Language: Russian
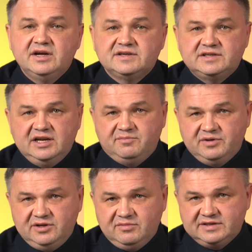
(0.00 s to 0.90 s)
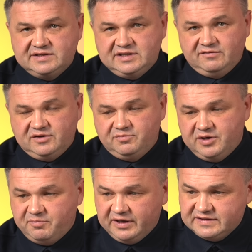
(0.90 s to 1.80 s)
стали подниматься ставки по
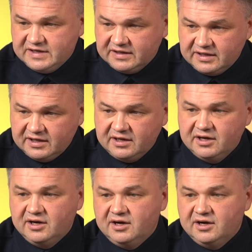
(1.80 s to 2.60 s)
ипотеке,